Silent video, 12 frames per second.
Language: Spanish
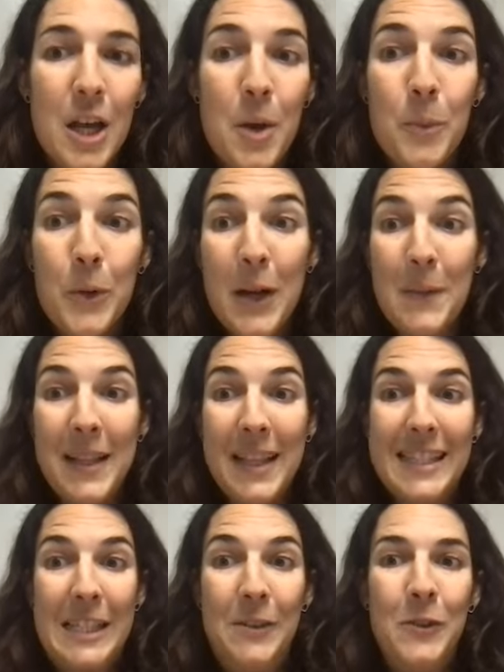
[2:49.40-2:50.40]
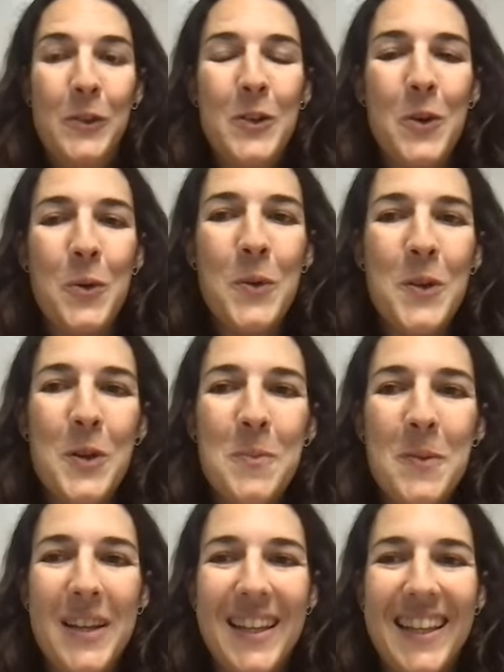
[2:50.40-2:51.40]
Bueno, la verdad es que fue un orgullo
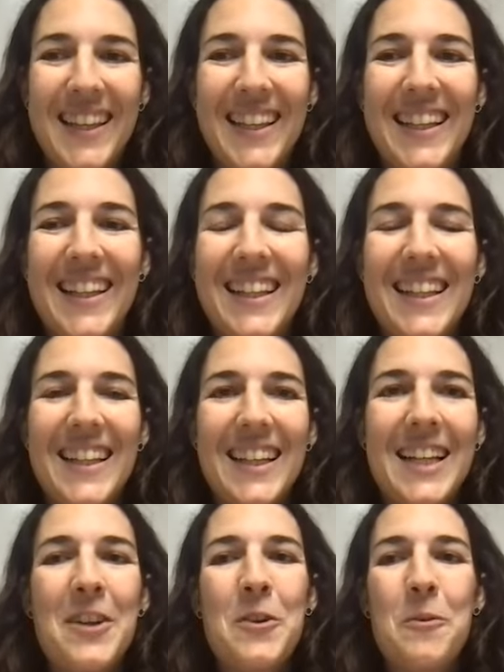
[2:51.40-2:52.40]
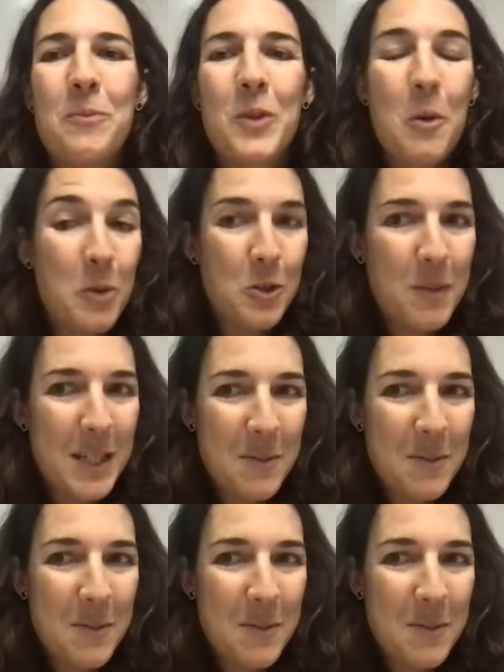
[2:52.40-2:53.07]
porque, claro, como nos pasa